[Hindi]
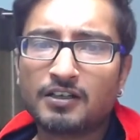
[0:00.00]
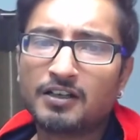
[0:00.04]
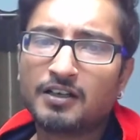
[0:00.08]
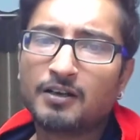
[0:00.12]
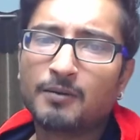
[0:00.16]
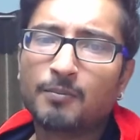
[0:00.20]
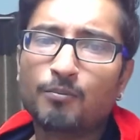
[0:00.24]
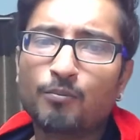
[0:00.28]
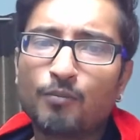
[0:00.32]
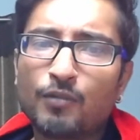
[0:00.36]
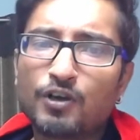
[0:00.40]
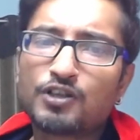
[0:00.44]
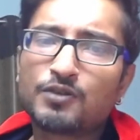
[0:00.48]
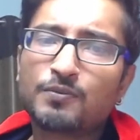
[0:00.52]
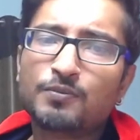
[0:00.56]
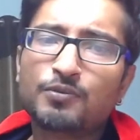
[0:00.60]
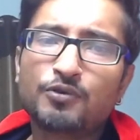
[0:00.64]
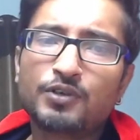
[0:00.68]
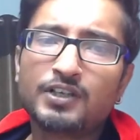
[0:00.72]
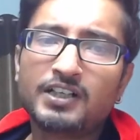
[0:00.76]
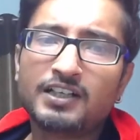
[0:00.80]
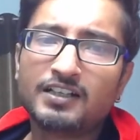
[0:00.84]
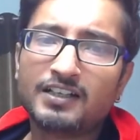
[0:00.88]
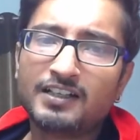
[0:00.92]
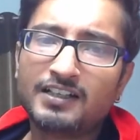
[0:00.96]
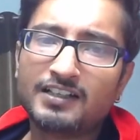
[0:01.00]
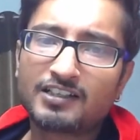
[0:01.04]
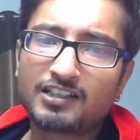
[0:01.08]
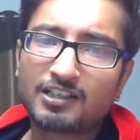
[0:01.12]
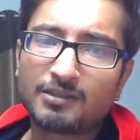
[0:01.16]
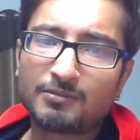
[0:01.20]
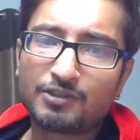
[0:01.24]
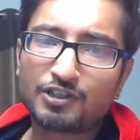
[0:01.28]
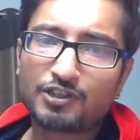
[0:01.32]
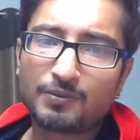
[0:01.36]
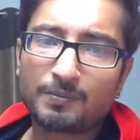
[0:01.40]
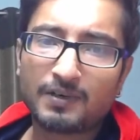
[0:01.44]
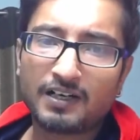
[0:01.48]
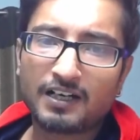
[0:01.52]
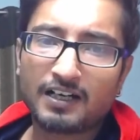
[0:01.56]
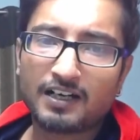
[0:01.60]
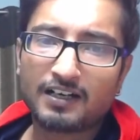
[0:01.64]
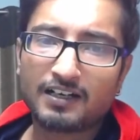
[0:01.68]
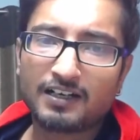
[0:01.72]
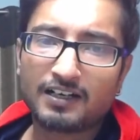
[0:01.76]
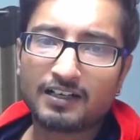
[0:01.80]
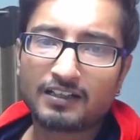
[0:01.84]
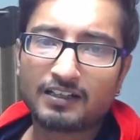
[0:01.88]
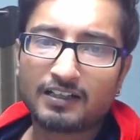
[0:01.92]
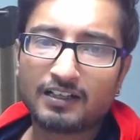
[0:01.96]
मजबूरी नहीं समझ पा
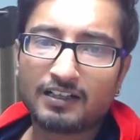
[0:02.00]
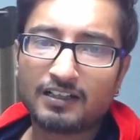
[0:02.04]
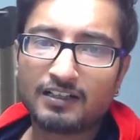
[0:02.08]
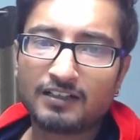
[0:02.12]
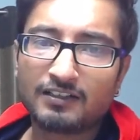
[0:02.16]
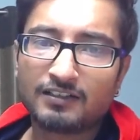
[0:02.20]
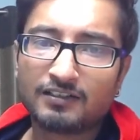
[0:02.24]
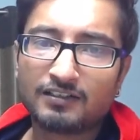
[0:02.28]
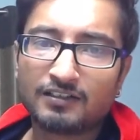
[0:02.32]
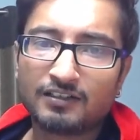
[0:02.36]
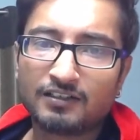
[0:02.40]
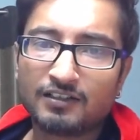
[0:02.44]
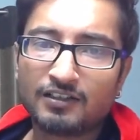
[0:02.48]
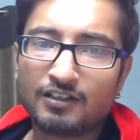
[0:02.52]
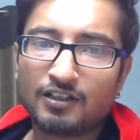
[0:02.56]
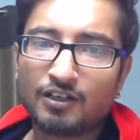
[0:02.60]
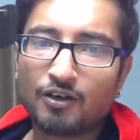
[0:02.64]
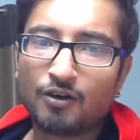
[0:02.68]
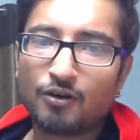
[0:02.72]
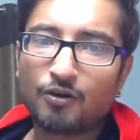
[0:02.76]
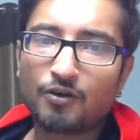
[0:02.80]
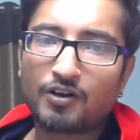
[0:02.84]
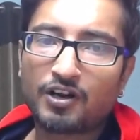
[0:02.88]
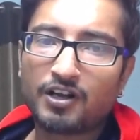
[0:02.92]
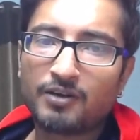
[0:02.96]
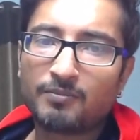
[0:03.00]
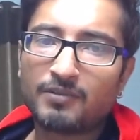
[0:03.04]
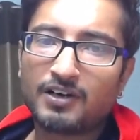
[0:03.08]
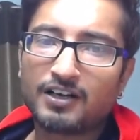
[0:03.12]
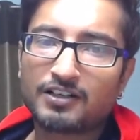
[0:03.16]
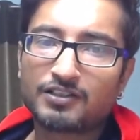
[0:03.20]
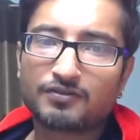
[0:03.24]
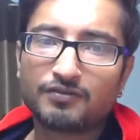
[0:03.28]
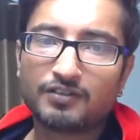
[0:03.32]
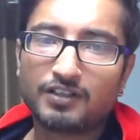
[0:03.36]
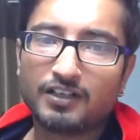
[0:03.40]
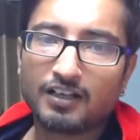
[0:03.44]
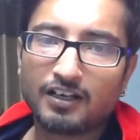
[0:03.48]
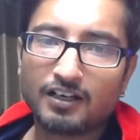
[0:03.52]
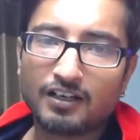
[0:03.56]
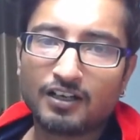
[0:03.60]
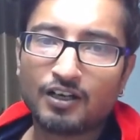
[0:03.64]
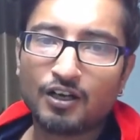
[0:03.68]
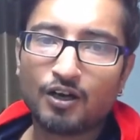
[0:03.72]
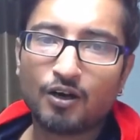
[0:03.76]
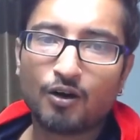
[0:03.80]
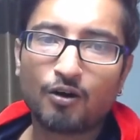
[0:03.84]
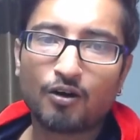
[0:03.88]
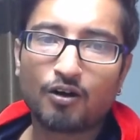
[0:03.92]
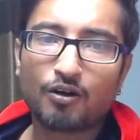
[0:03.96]
रहा था होरहे मासविडल
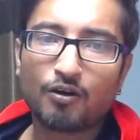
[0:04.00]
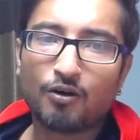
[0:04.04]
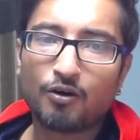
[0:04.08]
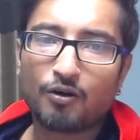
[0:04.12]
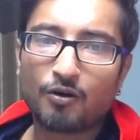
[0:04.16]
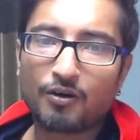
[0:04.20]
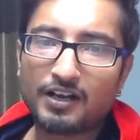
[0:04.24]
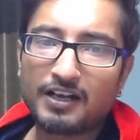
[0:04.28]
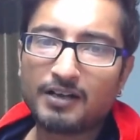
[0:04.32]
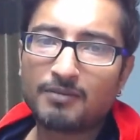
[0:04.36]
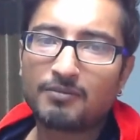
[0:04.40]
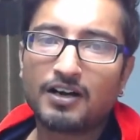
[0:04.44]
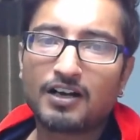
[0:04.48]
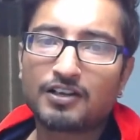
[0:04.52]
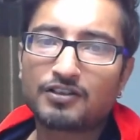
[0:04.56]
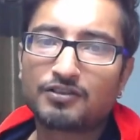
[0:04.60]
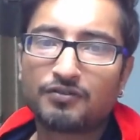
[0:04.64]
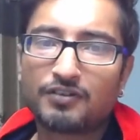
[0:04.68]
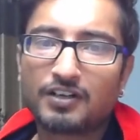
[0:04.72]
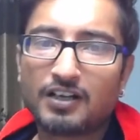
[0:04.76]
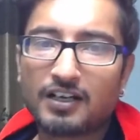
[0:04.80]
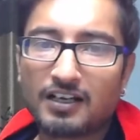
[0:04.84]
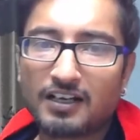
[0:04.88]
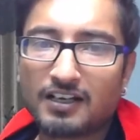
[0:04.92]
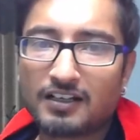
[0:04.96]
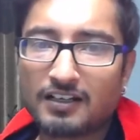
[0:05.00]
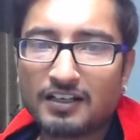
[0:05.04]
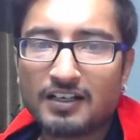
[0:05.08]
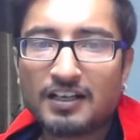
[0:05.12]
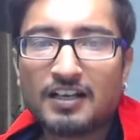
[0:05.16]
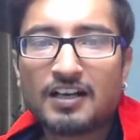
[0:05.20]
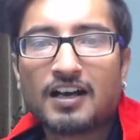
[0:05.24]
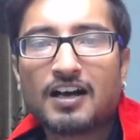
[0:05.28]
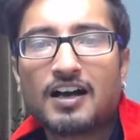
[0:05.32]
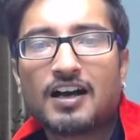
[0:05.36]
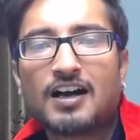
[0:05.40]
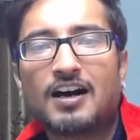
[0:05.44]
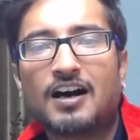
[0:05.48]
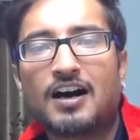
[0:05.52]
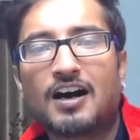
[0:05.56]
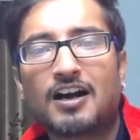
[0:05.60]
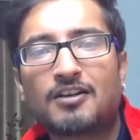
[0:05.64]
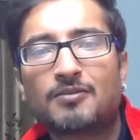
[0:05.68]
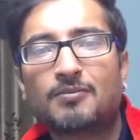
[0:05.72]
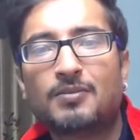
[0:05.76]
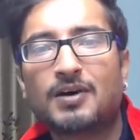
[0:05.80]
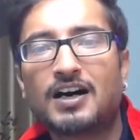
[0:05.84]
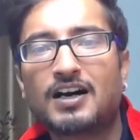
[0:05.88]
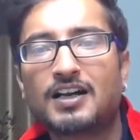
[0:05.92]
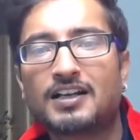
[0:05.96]
और होरहे मासविडल का हर
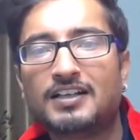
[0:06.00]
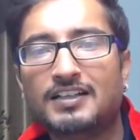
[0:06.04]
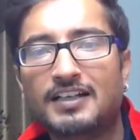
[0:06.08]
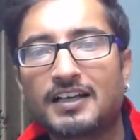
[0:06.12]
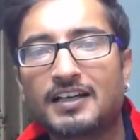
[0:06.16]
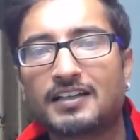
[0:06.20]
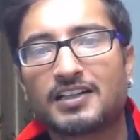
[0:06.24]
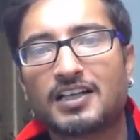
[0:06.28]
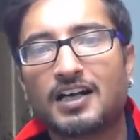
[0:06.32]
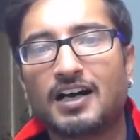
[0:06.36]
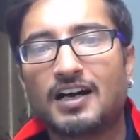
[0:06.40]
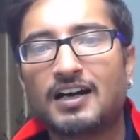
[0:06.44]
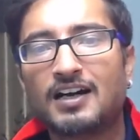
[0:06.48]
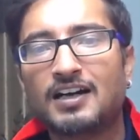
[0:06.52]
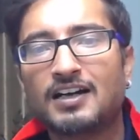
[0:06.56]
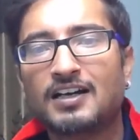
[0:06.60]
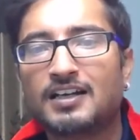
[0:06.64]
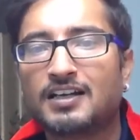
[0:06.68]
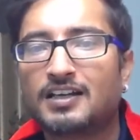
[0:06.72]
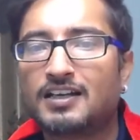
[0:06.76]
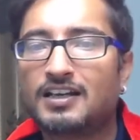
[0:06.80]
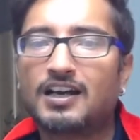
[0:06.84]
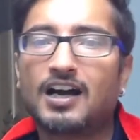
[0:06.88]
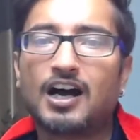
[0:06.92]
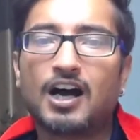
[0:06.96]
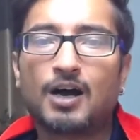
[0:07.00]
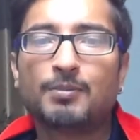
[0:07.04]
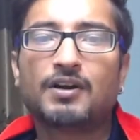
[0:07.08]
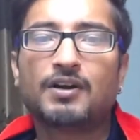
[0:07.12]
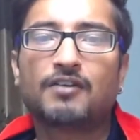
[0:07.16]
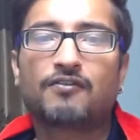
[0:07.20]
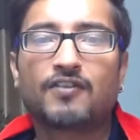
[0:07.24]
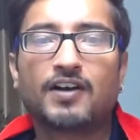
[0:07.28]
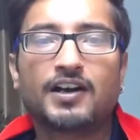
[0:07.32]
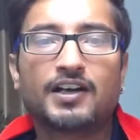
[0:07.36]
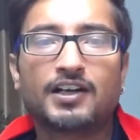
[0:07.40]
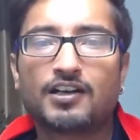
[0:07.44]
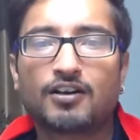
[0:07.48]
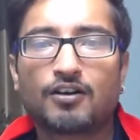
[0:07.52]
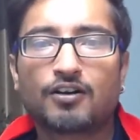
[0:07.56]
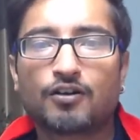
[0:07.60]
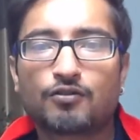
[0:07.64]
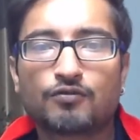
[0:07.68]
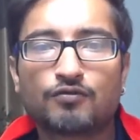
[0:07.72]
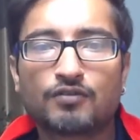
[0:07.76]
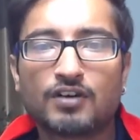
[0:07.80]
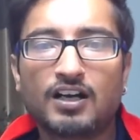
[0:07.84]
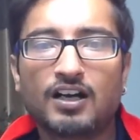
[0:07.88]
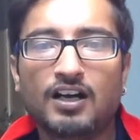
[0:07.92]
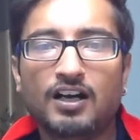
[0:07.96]
बार ये था कि हाँ मैं फाइट
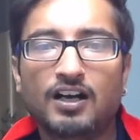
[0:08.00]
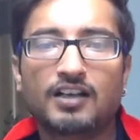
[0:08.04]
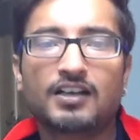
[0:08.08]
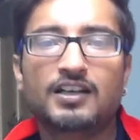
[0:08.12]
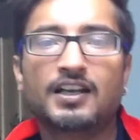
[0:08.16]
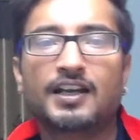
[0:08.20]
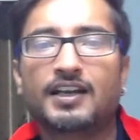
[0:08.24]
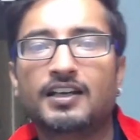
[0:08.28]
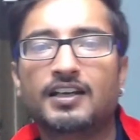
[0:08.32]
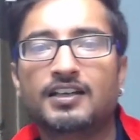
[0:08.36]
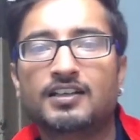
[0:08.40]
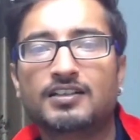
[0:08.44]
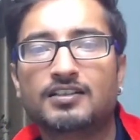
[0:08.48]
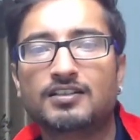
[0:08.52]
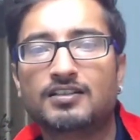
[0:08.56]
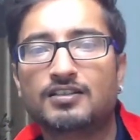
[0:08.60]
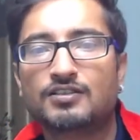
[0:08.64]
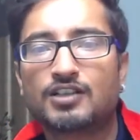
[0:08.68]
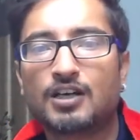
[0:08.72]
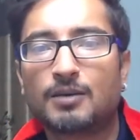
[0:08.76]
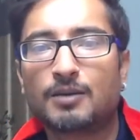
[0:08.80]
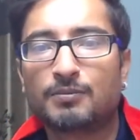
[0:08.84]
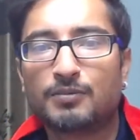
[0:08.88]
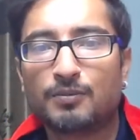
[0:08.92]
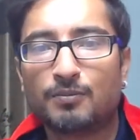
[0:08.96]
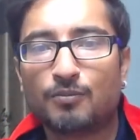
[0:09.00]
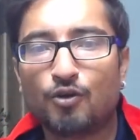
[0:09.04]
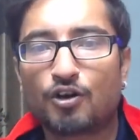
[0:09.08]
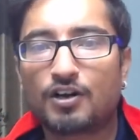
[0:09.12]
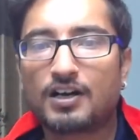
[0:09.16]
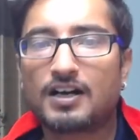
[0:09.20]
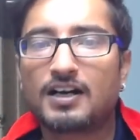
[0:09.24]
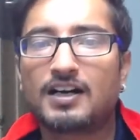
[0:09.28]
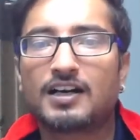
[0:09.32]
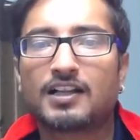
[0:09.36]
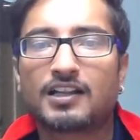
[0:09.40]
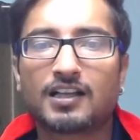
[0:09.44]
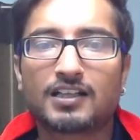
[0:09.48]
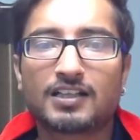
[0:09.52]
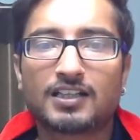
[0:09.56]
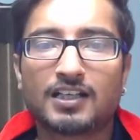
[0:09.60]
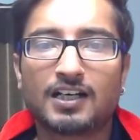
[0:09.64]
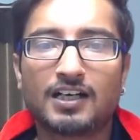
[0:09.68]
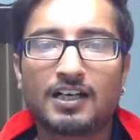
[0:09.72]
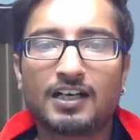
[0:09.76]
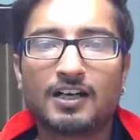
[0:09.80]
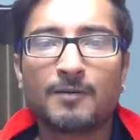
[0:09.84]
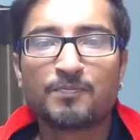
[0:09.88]
करूँगा लेकिन जब मौका आता था